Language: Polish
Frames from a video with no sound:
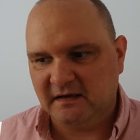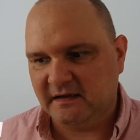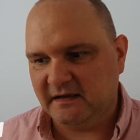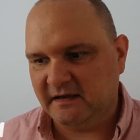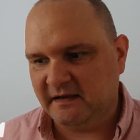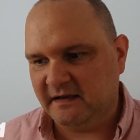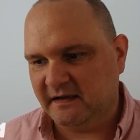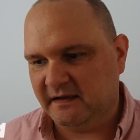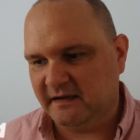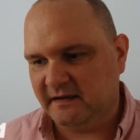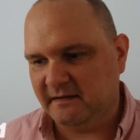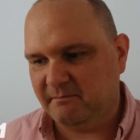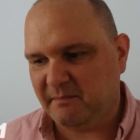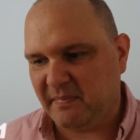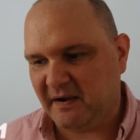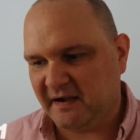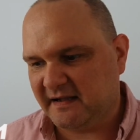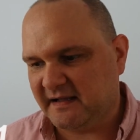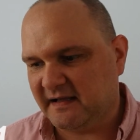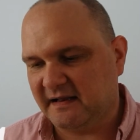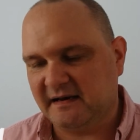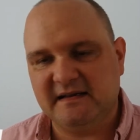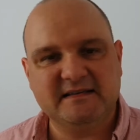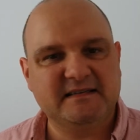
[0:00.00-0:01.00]
I pan
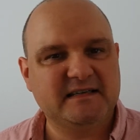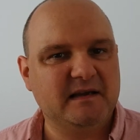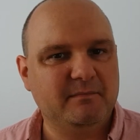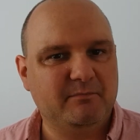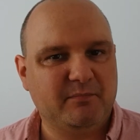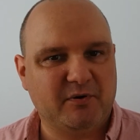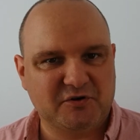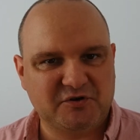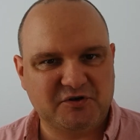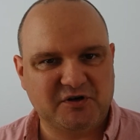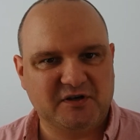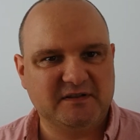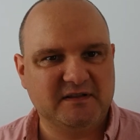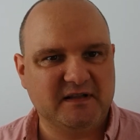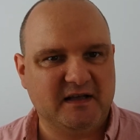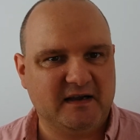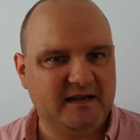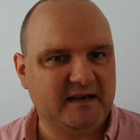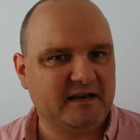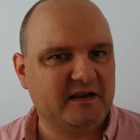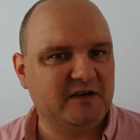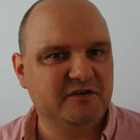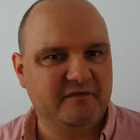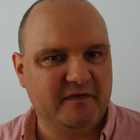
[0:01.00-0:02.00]
Karliński poszedł na
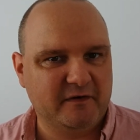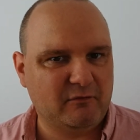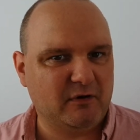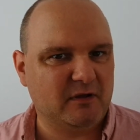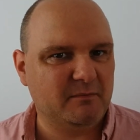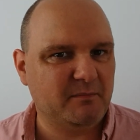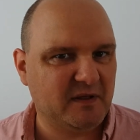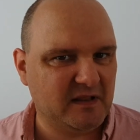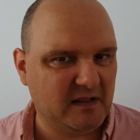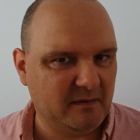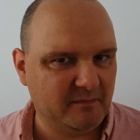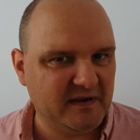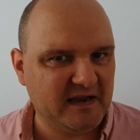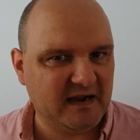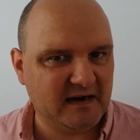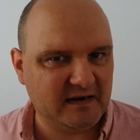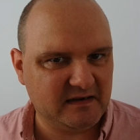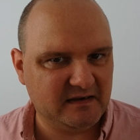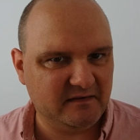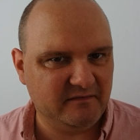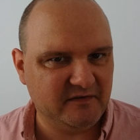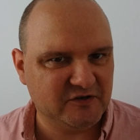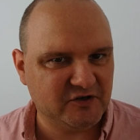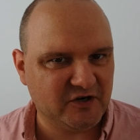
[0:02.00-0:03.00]
jakiś wykład pana
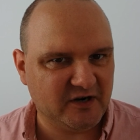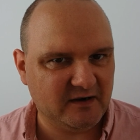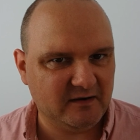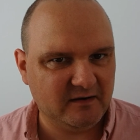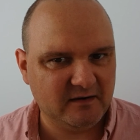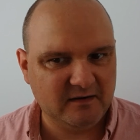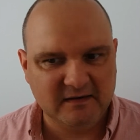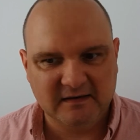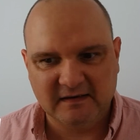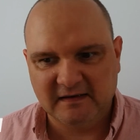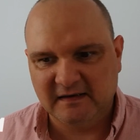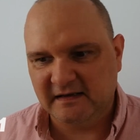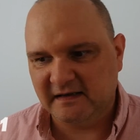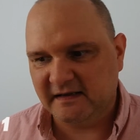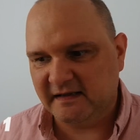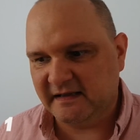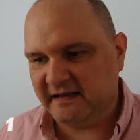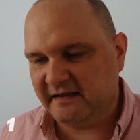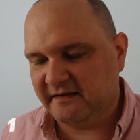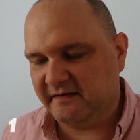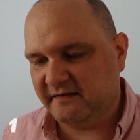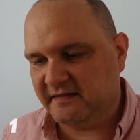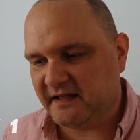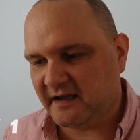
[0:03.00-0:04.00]
Michalkiewicza
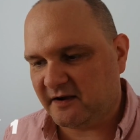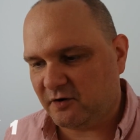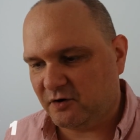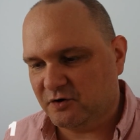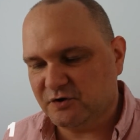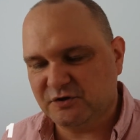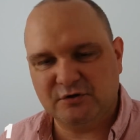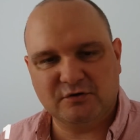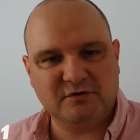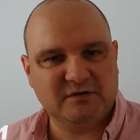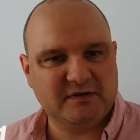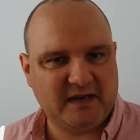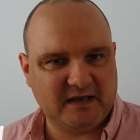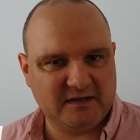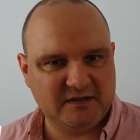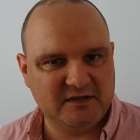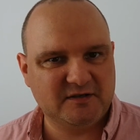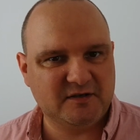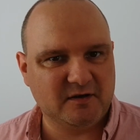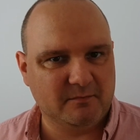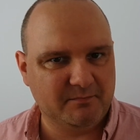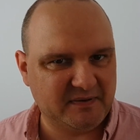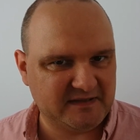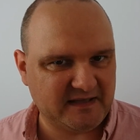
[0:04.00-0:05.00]
i na końcu, kiedy
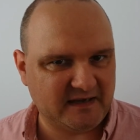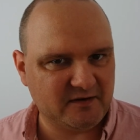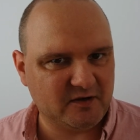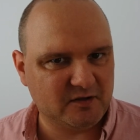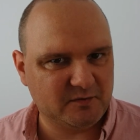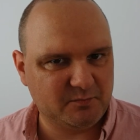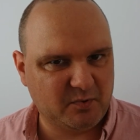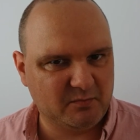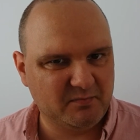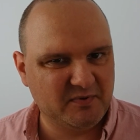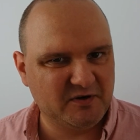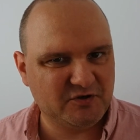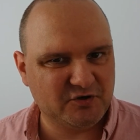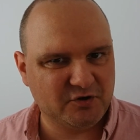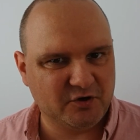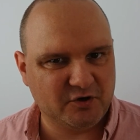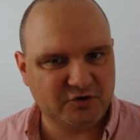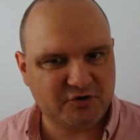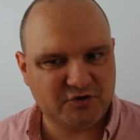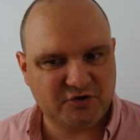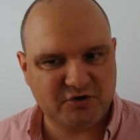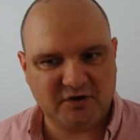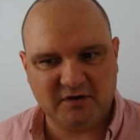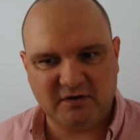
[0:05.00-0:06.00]
są pytania od
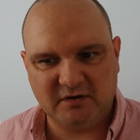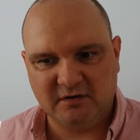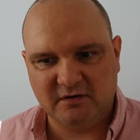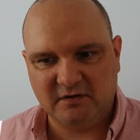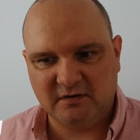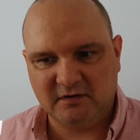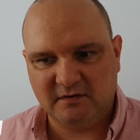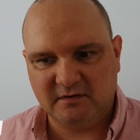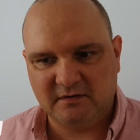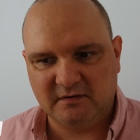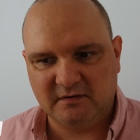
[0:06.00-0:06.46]
publiczności,